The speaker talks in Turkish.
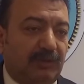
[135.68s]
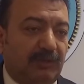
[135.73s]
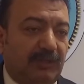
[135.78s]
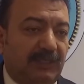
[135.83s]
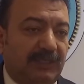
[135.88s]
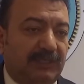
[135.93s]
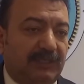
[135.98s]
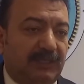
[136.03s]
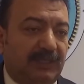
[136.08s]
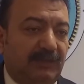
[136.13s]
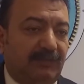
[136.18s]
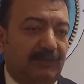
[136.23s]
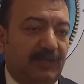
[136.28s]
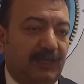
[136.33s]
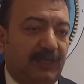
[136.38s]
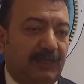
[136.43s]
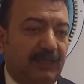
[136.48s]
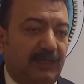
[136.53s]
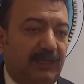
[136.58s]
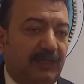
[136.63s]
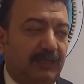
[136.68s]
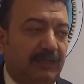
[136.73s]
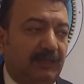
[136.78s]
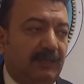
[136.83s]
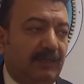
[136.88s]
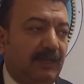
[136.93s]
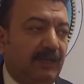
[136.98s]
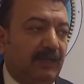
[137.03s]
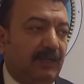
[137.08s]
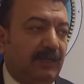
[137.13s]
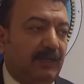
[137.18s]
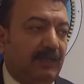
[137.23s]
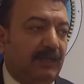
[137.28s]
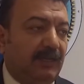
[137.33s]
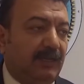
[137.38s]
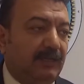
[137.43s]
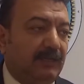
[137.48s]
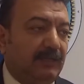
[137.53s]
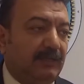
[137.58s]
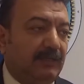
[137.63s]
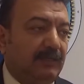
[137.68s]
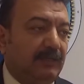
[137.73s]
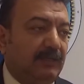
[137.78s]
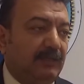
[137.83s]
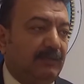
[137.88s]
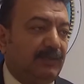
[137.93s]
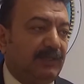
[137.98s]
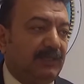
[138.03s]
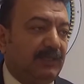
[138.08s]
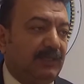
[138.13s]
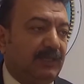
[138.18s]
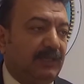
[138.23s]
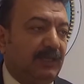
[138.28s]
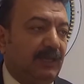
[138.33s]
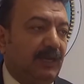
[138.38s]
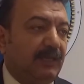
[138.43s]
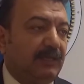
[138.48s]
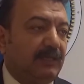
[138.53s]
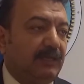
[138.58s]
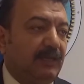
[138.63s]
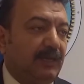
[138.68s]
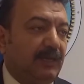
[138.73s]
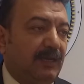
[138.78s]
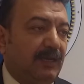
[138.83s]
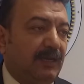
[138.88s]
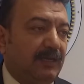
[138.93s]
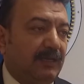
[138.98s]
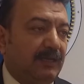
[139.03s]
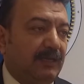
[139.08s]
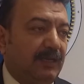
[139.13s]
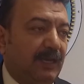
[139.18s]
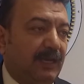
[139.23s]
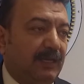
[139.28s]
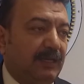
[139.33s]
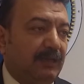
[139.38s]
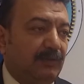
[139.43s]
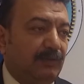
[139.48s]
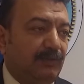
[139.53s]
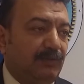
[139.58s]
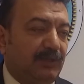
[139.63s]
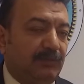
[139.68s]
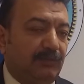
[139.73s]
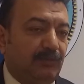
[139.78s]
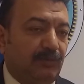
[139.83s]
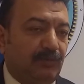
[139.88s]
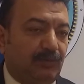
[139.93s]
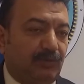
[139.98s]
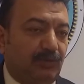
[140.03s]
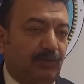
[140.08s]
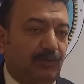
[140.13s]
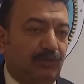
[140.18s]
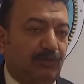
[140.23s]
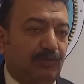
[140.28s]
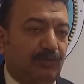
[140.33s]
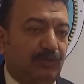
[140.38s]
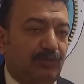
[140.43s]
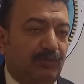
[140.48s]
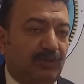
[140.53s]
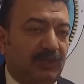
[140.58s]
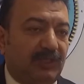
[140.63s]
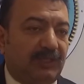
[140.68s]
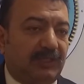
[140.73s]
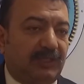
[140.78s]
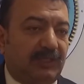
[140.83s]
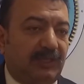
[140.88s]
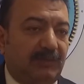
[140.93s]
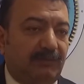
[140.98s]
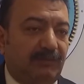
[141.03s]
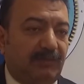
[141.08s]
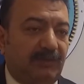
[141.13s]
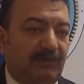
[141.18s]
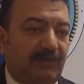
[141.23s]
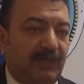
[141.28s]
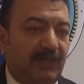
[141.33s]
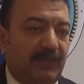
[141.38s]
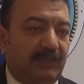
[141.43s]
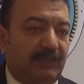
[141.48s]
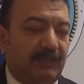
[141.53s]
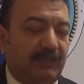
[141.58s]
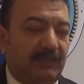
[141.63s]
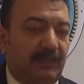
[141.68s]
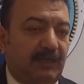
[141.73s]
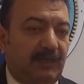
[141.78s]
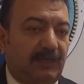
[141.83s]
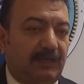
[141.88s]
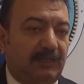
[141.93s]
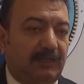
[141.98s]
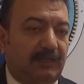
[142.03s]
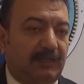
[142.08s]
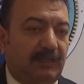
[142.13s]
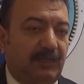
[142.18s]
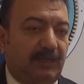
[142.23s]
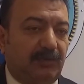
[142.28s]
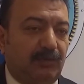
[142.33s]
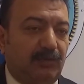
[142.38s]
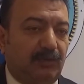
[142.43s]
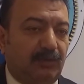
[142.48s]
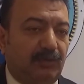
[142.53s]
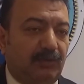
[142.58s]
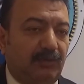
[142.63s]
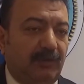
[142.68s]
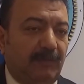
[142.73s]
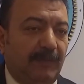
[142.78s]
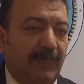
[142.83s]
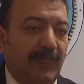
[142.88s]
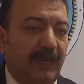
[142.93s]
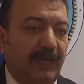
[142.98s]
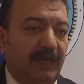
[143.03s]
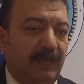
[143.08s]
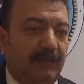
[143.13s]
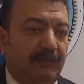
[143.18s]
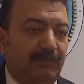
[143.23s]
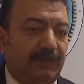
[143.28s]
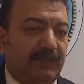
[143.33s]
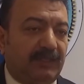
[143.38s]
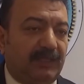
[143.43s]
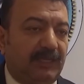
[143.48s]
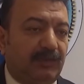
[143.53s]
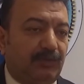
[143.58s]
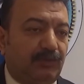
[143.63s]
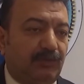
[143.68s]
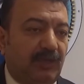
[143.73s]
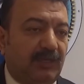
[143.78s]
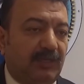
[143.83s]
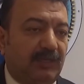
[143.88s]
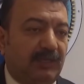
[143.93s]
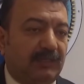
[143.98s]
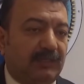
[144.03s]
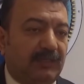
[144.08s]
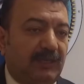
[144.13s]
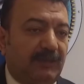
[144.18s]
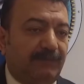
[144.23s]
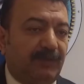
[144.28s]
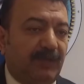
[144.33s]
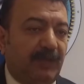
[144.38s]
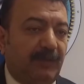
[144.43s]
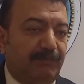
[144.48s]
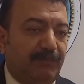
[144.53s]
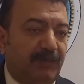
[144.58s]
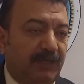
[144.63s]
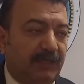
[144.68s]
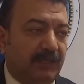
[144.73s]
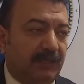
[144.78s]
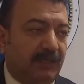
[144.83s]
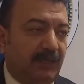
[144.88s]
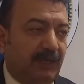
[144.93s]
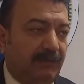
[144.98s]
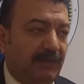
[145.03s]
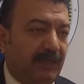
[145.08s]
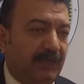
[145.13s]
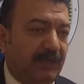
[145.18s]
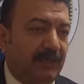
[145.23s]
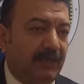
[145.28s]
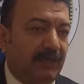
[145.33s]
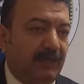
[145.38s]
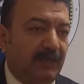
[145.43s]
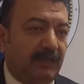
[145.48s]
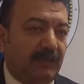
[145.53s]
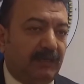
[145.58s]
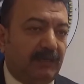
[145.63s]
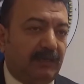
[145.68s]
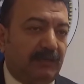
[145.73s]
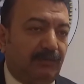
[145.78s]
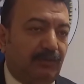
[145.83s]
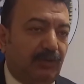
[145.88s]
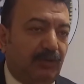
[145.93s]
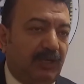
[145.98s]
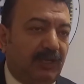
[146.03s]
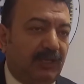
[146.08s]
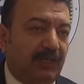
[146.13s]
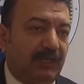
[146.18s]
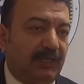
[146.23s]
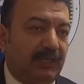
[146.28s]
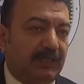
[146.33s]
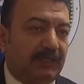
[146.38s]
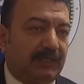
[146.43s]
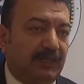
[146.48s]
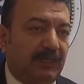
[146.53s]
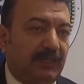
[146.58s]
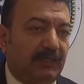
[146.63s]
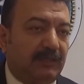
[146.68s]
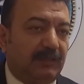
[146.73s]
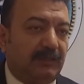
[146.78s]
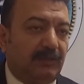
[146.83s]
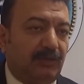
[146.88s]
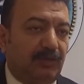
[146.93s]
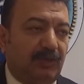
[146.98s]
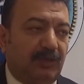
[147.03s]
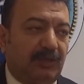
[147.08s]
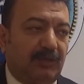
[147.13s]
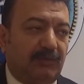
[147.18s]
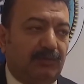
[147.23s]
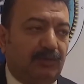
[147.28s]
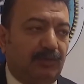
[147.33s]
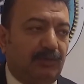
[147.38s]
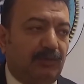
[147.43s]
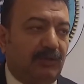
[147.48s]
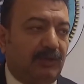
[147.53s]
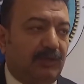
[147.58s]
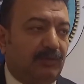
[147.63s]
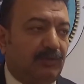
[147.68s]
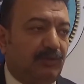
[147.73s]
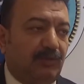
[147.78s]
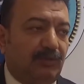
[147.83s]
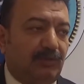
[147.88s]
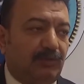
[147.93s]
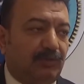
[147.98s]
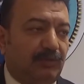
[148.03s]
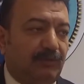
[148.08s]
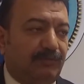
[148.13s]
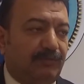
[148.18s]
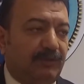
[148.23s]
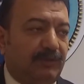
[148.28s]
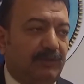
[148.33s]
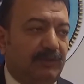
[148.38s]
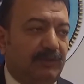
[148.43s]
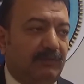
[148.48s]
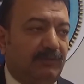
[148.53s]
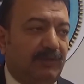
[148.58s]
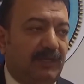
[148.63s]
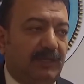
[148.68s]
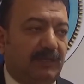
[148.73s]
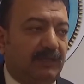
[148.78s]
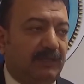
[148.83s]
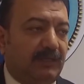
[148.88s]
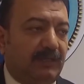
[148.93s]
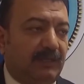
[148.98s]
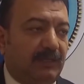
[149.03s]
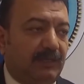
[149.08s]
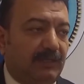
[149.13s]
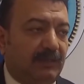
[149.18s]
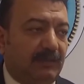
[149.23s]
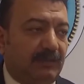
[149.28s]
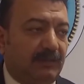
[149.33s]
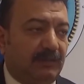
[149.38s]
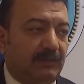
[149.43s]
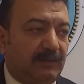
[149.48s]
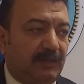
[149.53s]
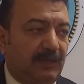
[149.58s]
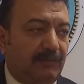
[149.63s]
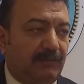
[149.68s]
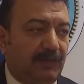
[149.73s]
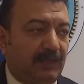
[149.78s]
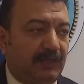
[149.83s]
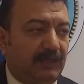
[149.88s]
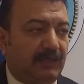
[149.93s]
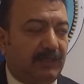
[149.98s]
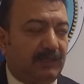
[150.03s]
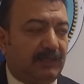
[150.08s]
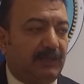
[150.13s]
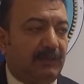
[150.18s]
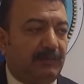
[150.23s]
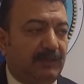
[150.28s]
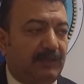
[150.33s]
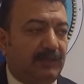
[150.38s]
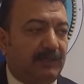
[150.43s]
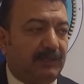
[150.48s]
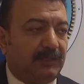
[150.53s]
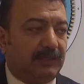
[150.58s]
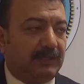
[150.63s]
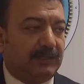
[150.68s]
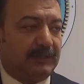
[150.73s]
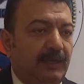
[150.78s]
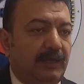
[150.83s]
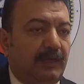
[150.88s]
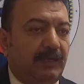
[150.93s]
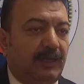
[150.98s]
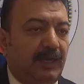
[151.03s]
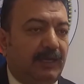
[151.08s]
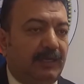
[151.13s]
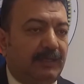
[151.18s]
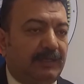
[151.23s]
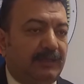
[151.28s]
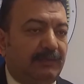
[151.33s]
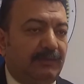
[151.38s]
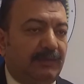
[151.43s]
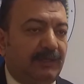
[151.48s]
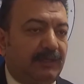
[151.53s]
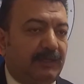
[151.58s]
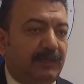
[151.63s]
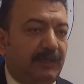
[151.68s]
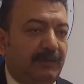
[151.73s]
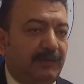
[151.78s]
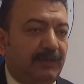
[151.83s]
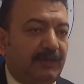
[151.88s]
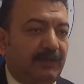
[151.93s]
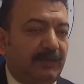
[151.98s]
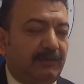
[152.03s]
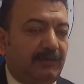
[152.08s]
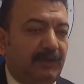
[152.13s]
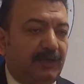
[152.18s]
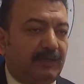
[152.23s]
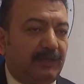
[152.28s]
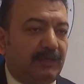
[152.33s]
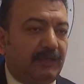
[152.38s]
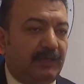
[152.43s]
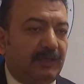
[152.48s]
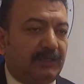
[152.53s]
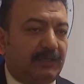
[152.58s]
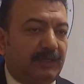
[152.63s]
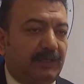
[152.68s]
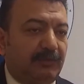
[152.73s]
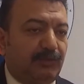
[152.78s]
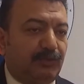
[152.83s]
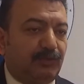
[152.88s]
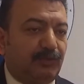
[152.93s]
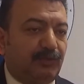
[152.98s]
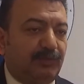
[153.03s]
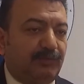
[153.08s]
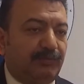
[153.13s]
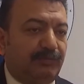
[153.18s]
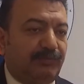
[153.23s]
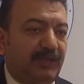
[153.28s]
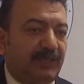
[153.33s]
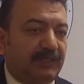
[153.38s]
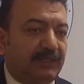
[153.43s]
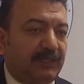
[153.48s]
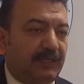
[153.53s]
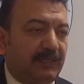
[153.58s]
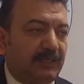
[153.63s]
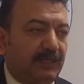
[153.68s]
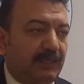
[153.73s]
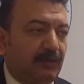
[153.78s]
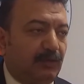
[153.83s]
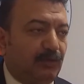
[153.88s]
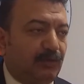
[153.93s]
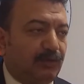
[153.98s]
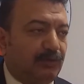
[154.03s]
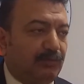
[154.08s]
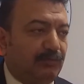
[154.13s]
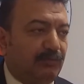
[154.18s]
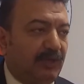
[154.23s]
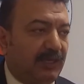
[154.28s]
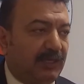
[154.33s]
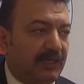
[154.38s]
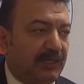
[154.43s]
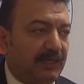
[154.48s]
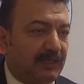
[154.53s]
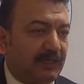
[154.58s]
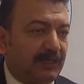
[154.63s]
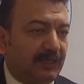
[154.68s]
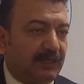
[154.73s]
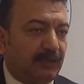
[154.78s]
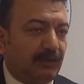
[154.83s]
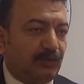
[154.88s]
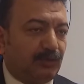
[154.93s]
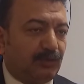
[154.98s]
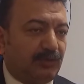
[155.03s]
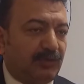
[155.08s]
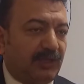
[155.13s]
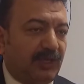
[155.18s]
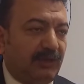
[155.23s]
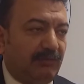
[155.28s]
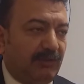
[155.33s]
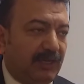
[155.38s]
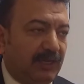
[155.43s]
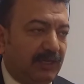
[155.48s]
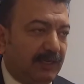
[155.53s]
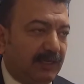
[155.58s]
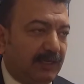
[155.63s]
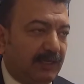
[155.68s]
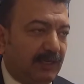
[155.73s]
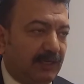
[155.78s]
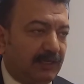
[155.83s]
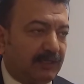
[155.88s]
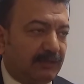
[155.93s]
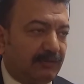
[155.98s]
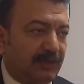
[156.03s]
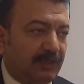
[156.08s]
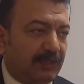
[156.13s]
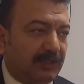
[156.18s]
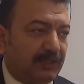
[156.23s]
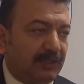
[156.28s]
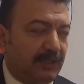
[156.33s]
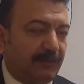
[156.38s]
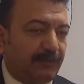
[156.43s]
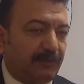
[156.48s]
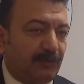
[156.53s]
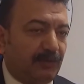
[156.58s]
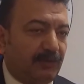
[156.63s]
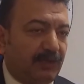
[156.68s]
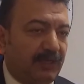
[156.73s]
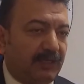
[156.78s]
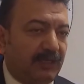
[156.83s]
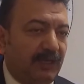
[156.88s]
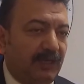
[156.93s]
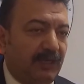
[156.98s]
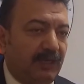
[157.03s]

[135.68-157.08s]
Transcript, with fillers: liste fiyatların inanın e, bizimki altta kaldı. Yani bizim çok üstümüze çıkan bir fiyat e, artışlar oldu. Biz de şu anda zam yapmadık ama e, böyle giderse yönetim kuruluna konuşup belki de zamla geçebiliriz. Yani şimdi tabii ki vatandaşlarımız bugün pazarda da olsun, marketlerde olsun, evlerine de alışveriş yapıyorlar.